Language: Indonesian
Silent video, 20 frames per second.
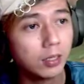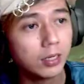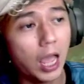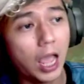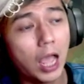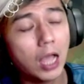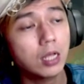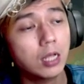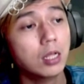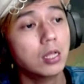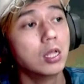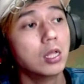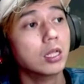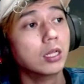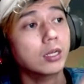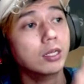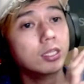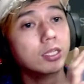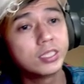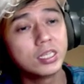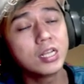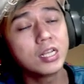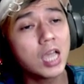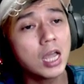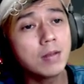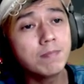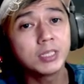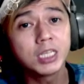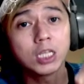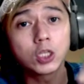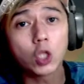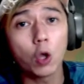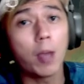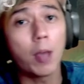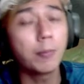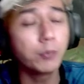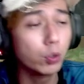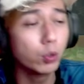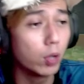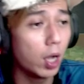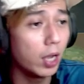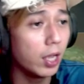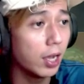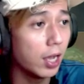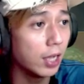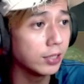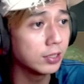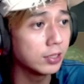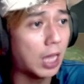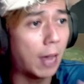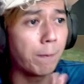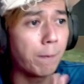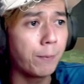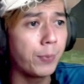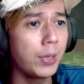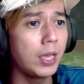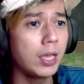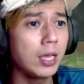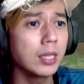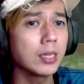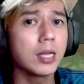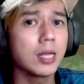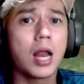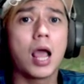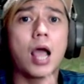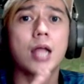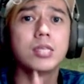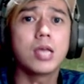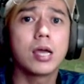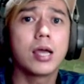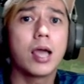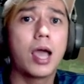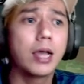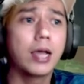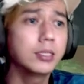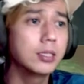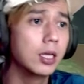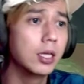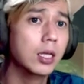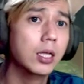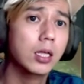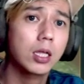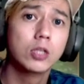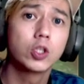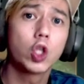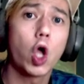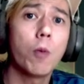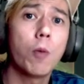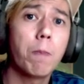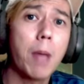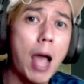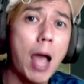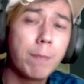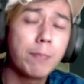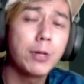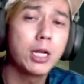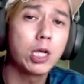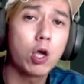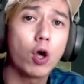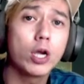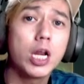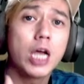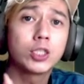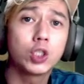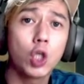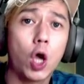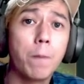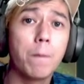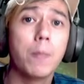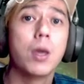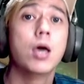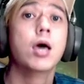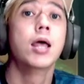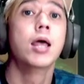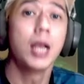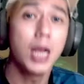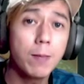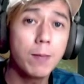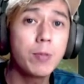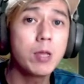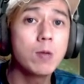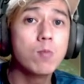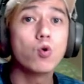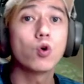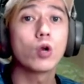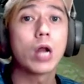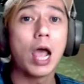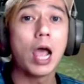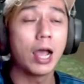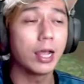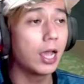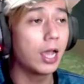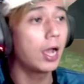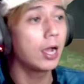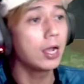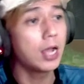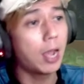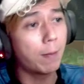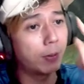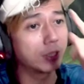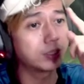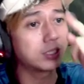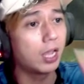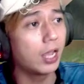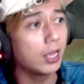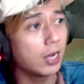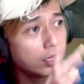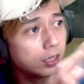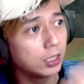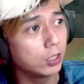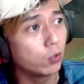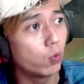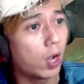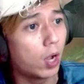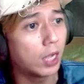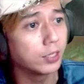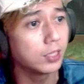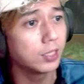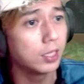Nah, di sini kan bisa top up juga ya guys, tapi tenang aja guys, top up di Koda Shop lebih murah ya nggak percaya nanti gue kasih